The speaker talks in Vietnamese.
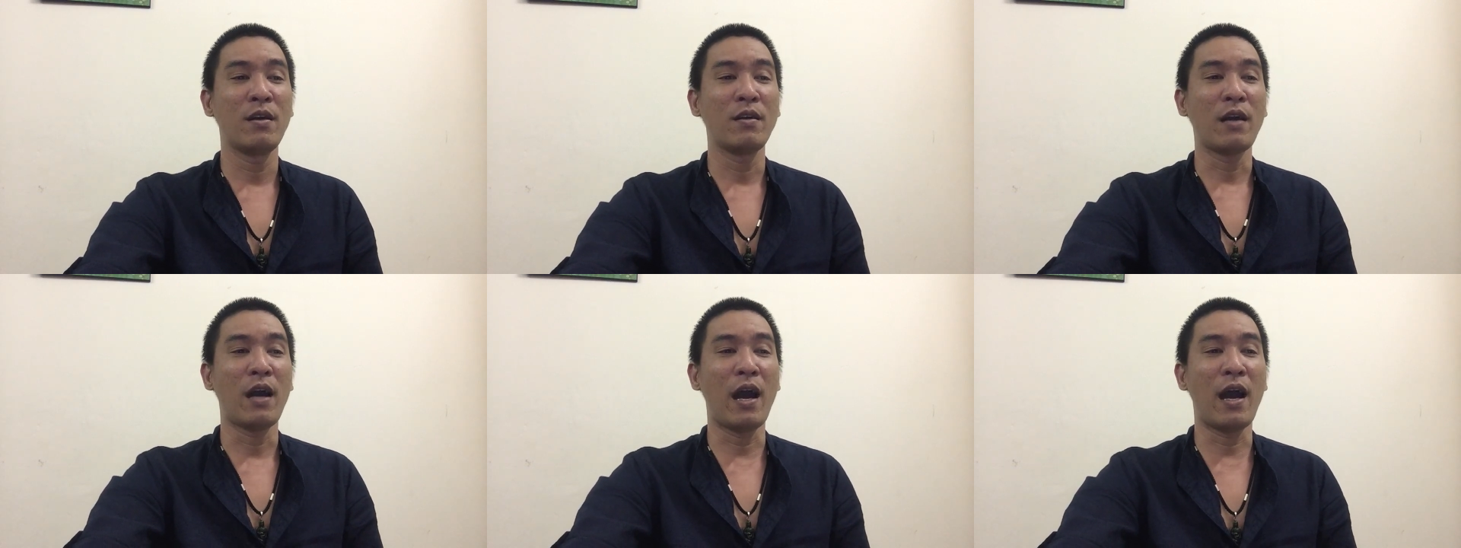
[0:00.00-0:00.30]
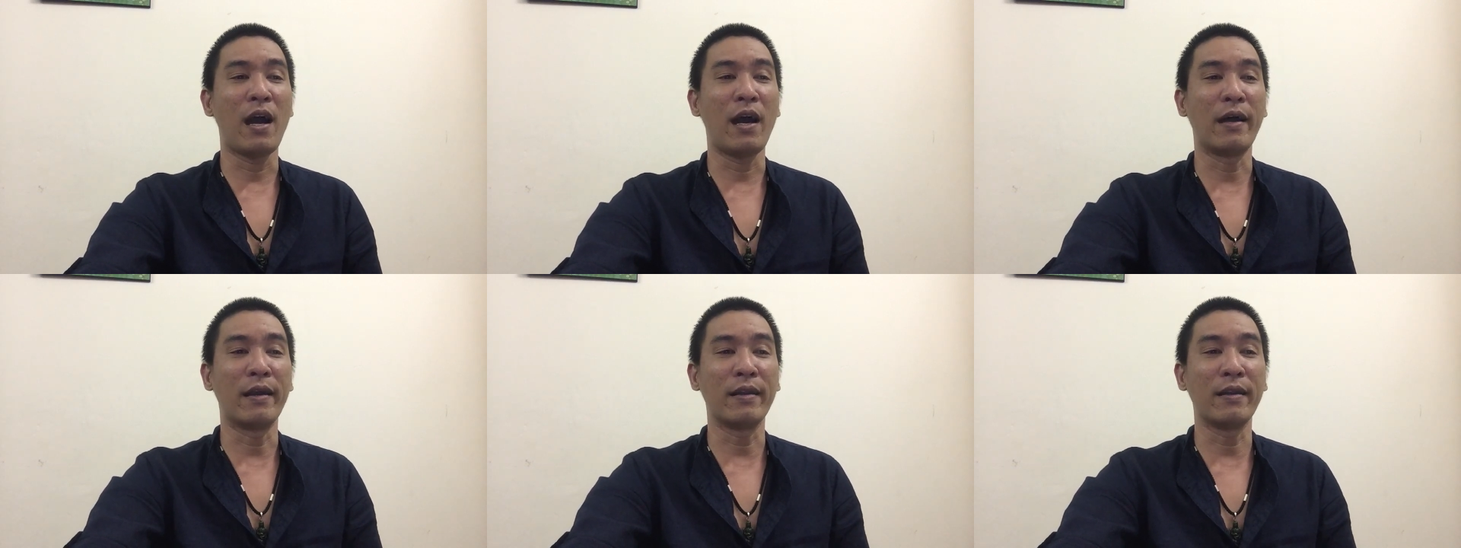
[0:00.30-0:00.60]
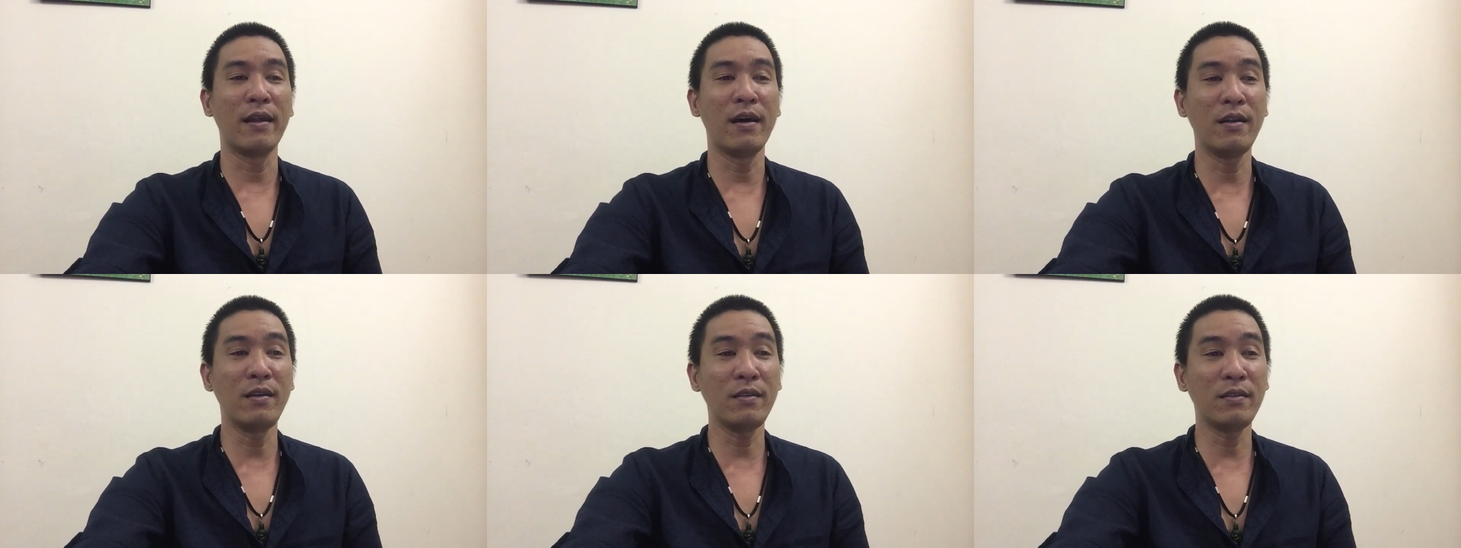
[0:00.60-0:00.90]
À,
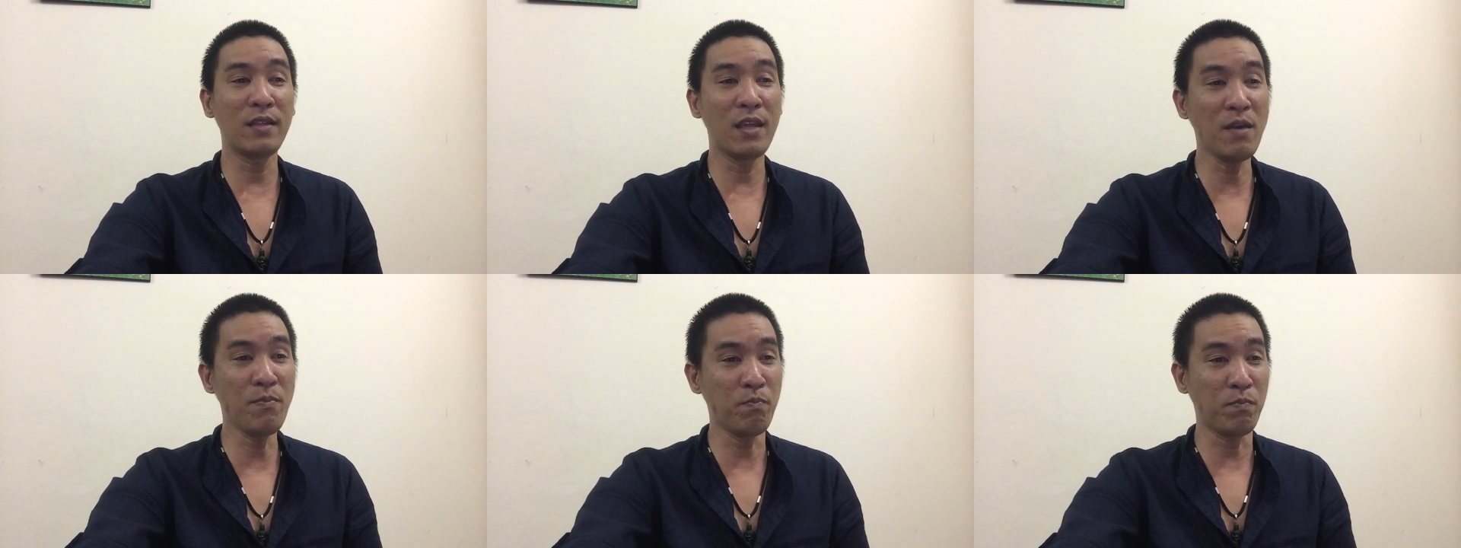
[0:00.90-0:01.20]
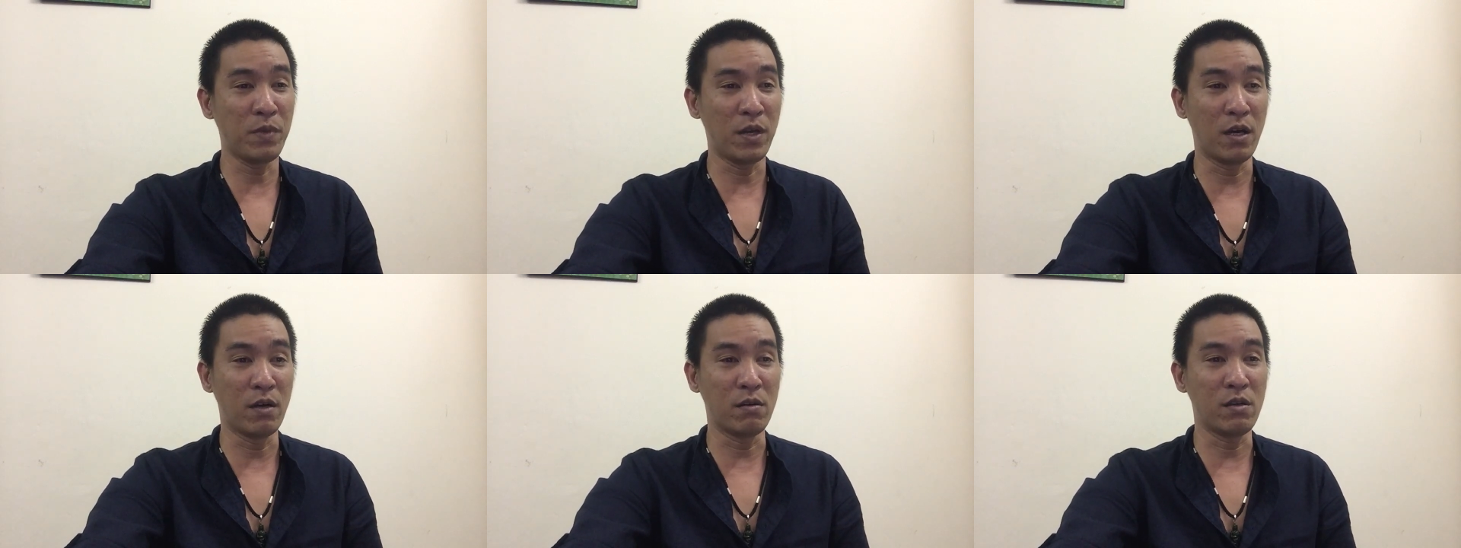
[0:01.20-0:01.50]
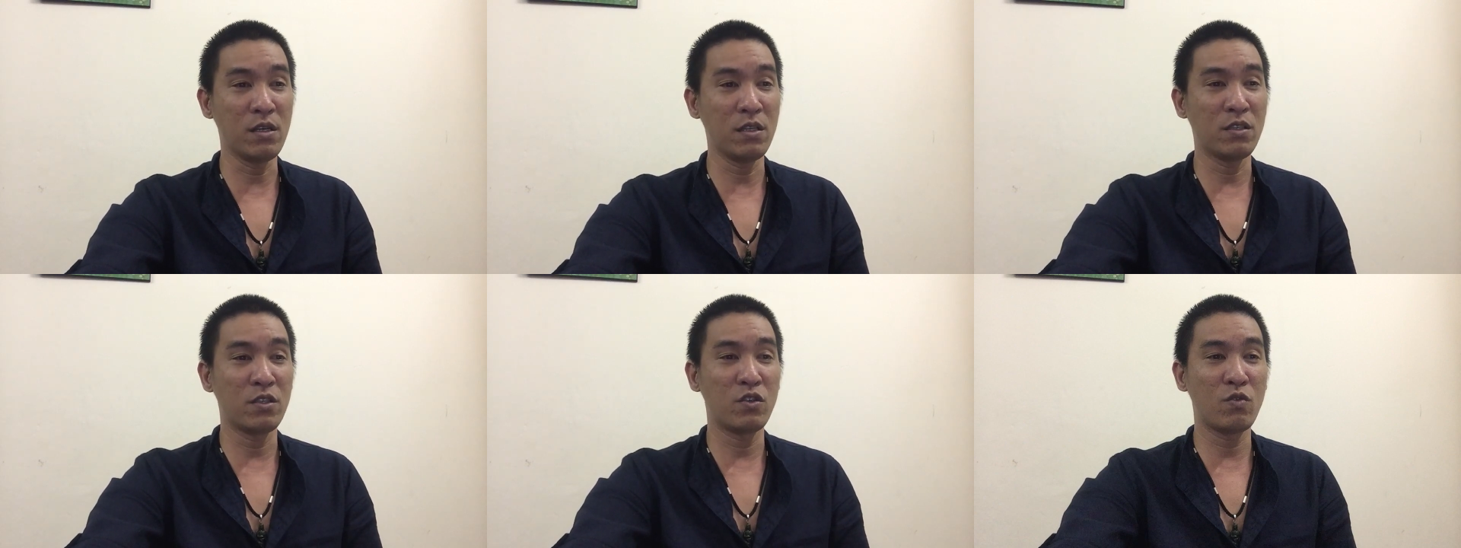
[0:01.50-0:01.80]
đến tiếp
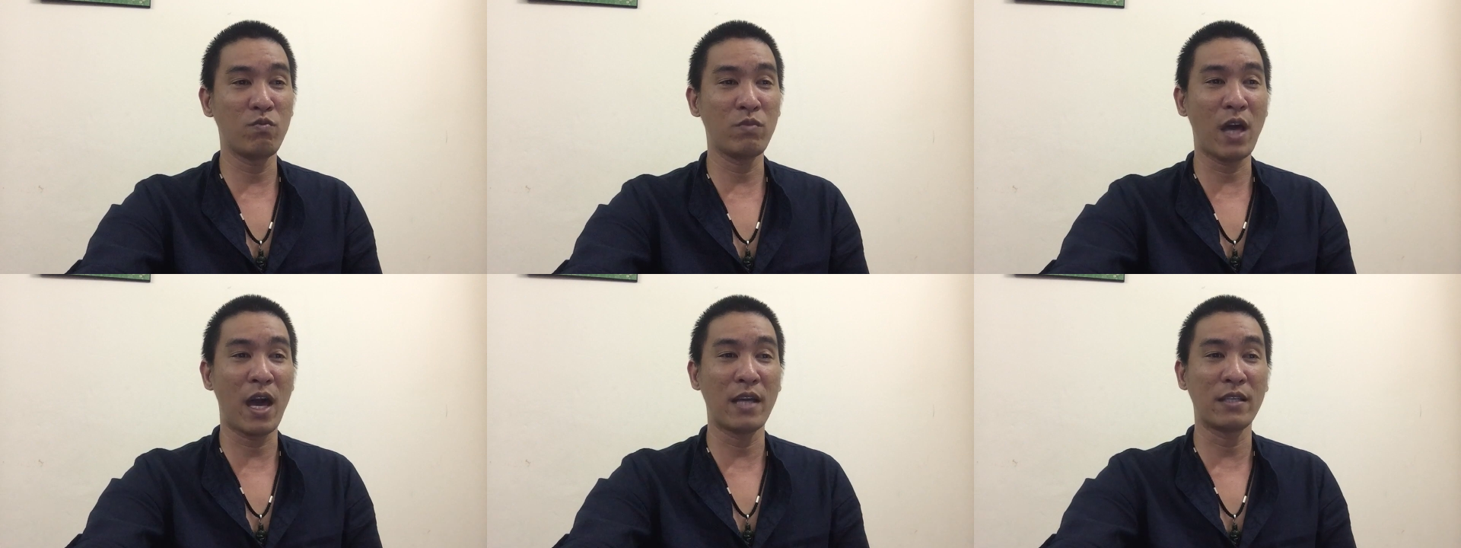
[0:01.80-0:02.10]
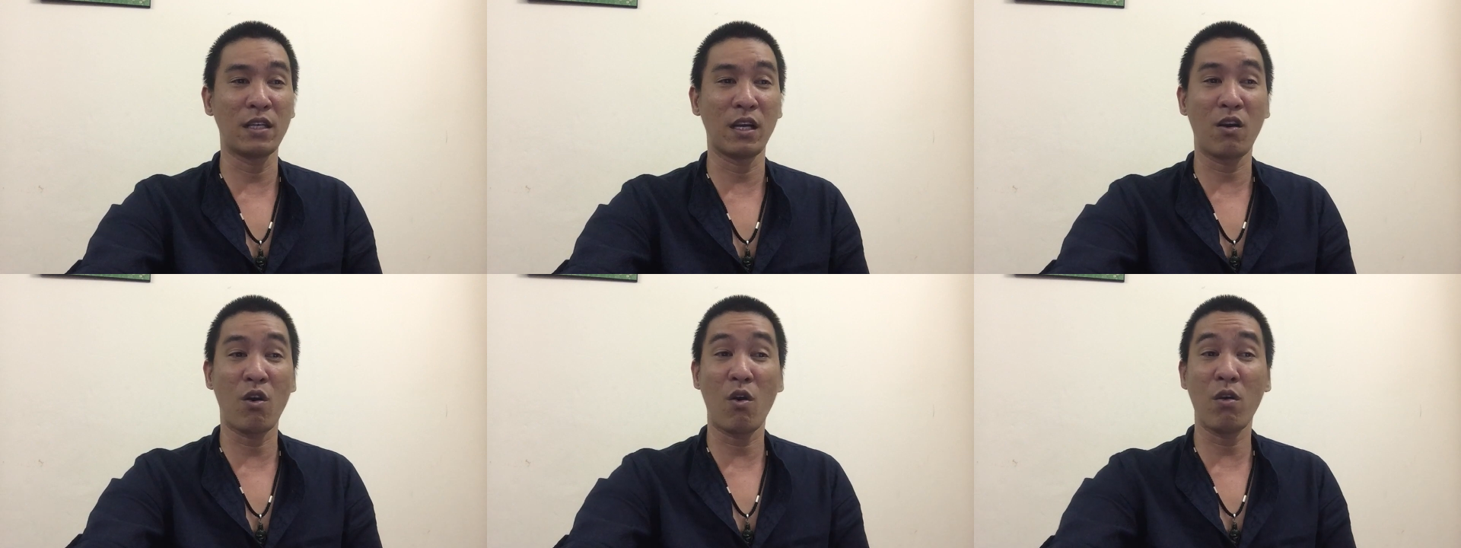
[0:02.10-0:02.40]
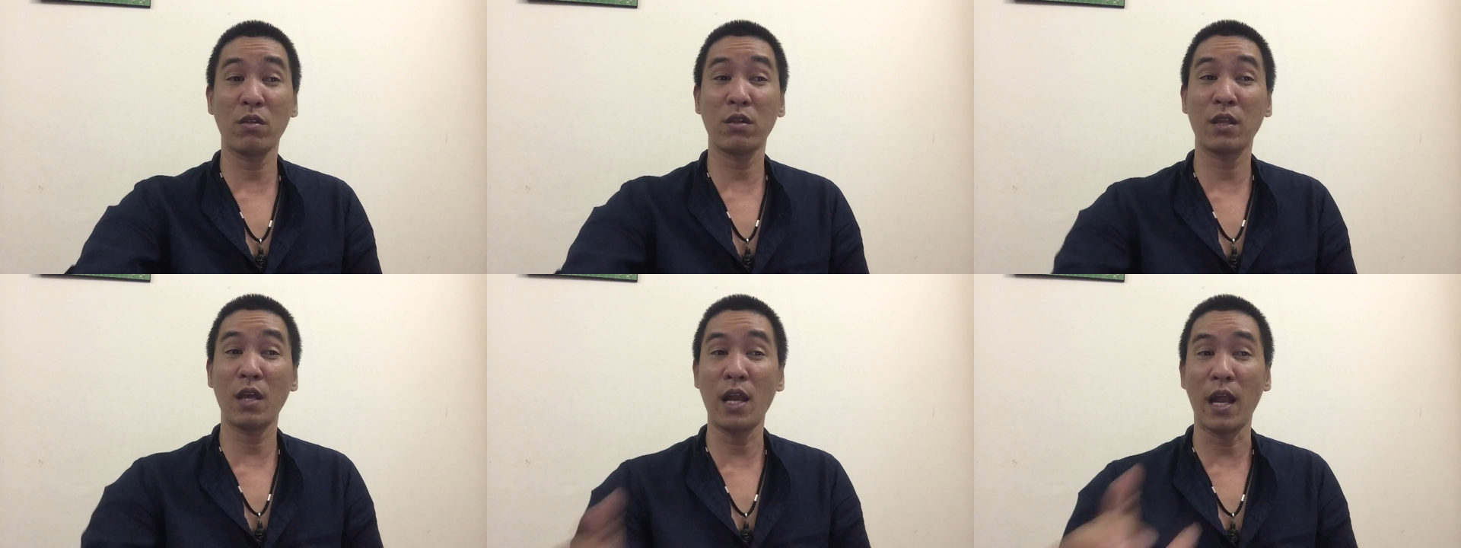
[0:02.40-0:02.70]
nữa chúng ta sẽ
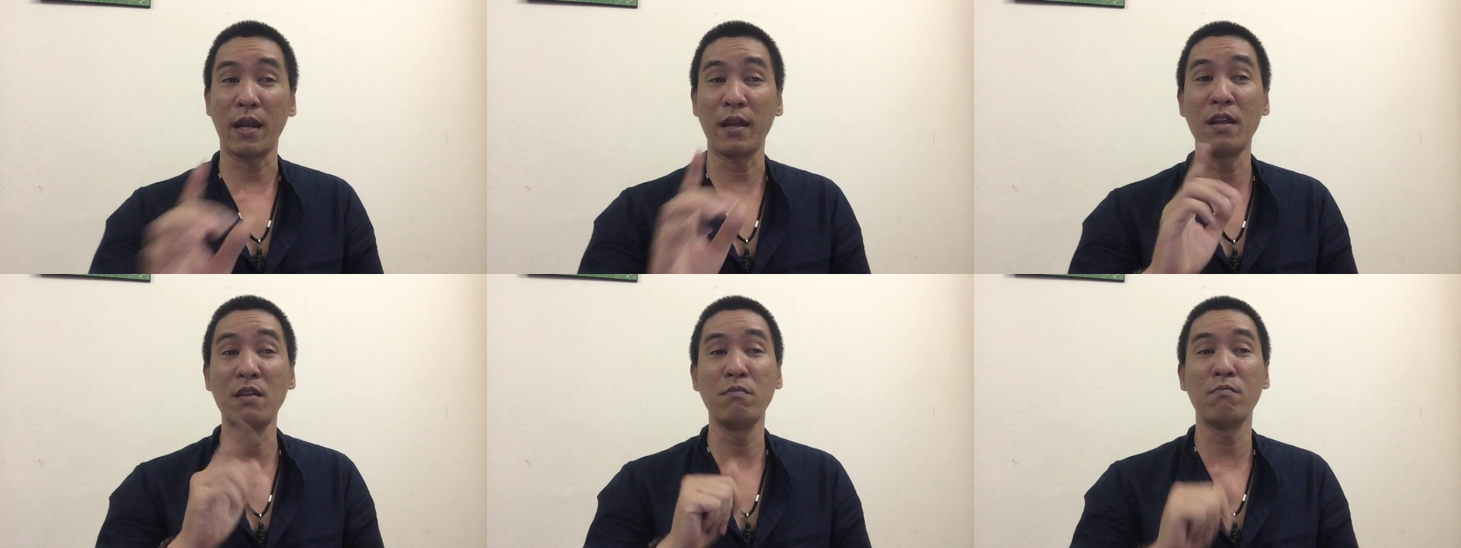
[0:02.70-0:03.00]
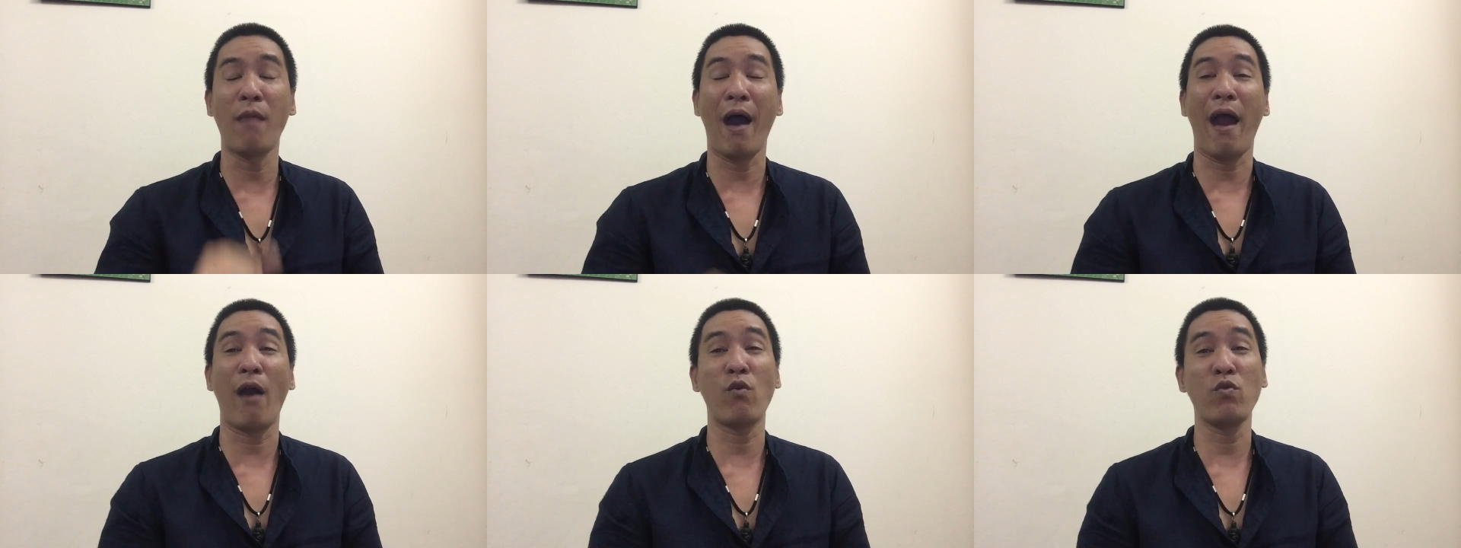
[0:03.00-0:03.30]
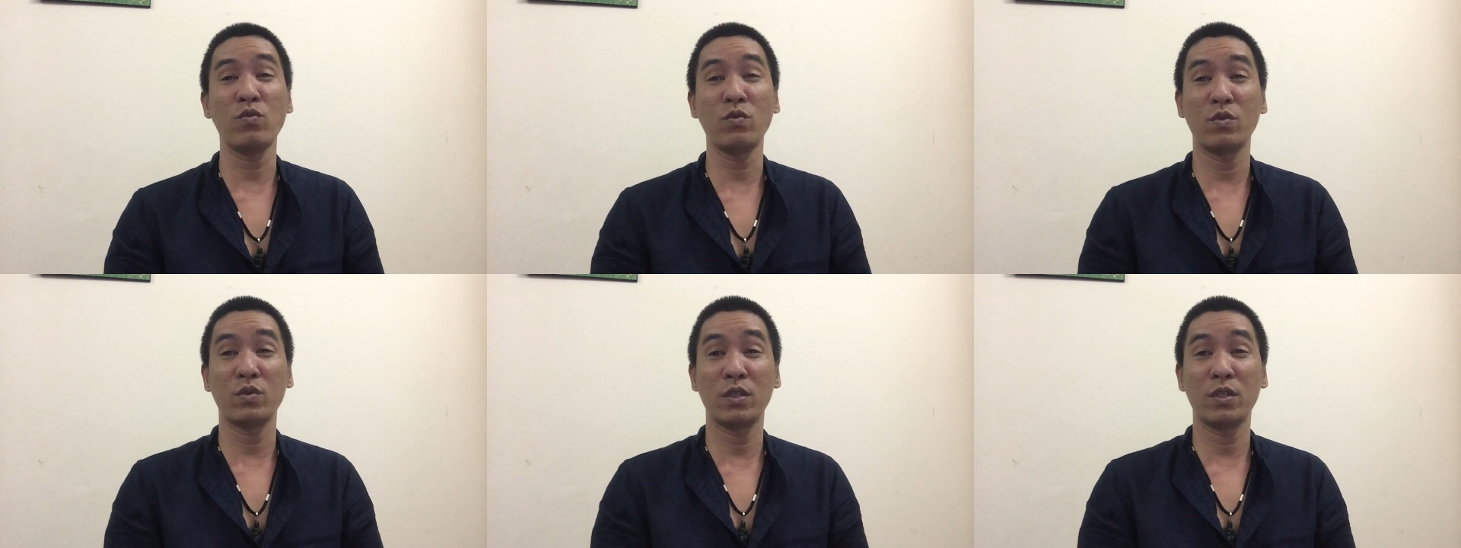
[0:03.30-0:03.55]
có tới là Đinh Mão